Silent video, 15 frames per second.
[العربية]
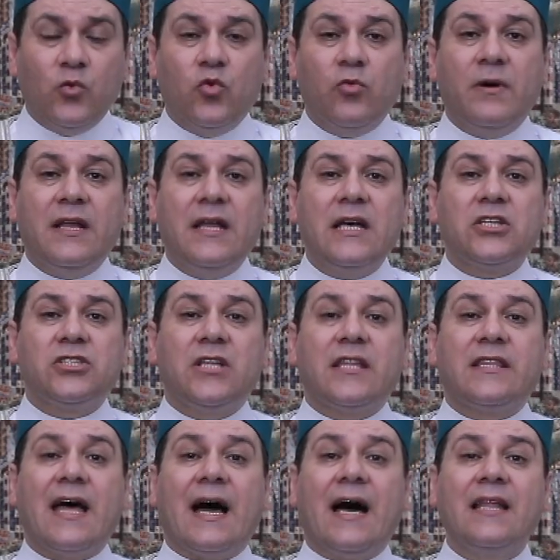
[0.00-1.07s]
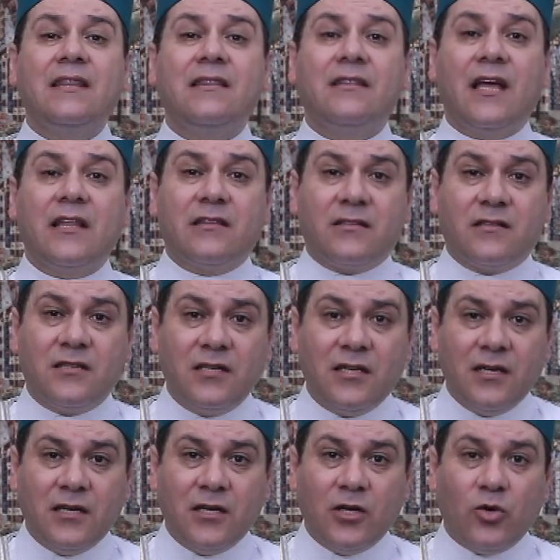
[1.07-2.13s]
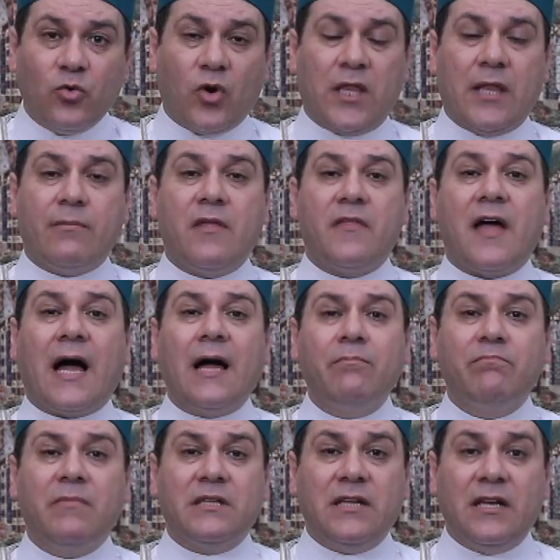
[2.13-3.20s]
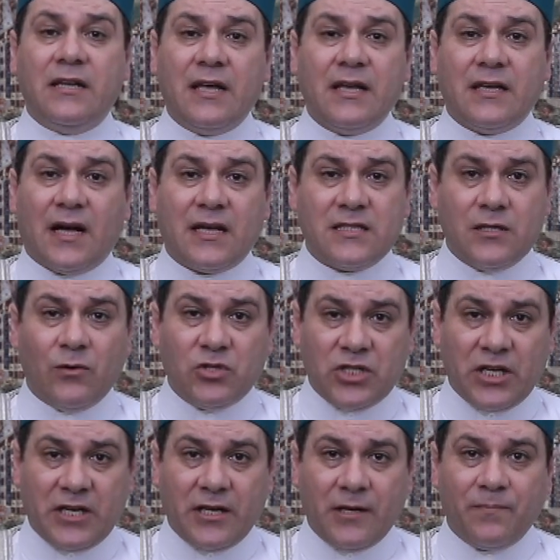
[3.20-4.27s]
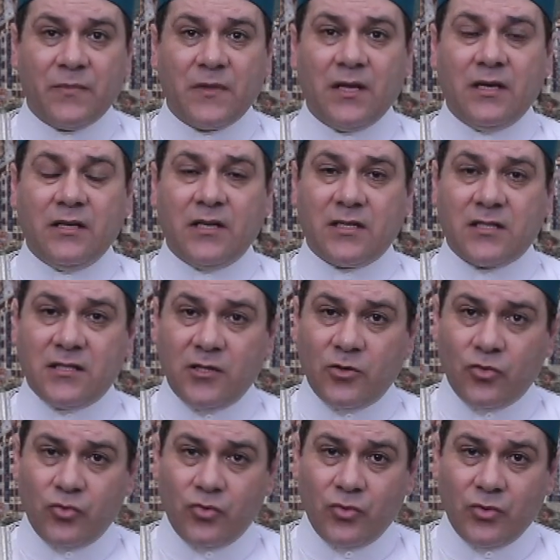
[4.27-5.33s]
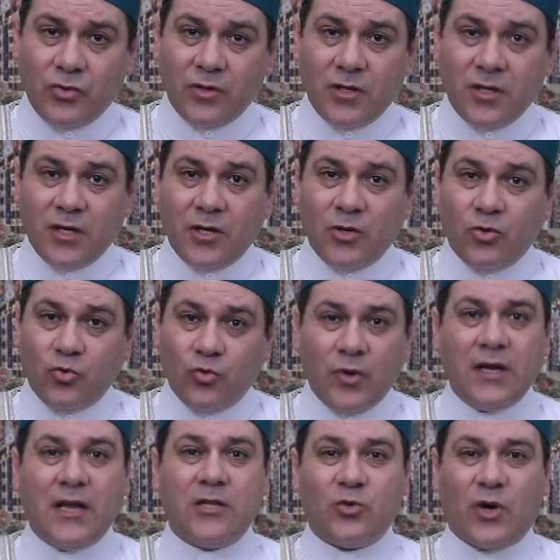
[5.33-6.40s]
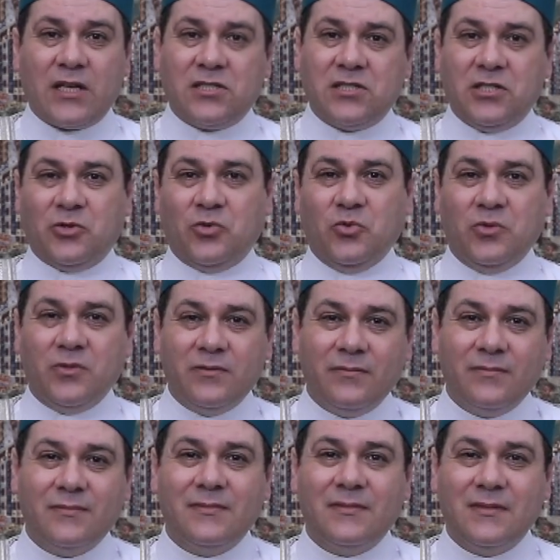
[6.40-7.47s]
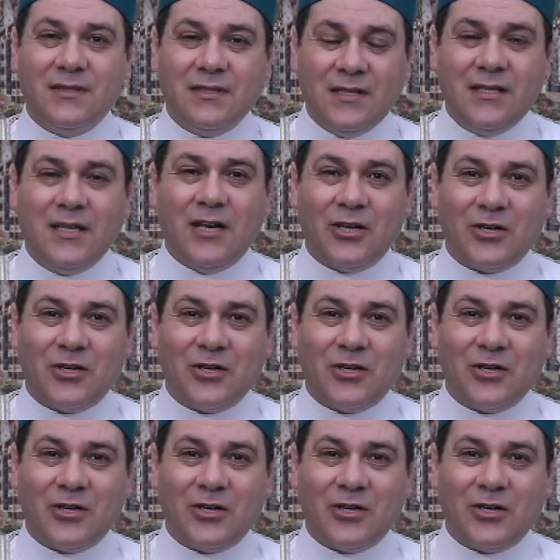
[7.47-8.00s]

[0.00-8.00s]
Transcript: وبلاش نتعنت واحنا بنتعبد لله عز وجل يسروا ولا تعسروا إلى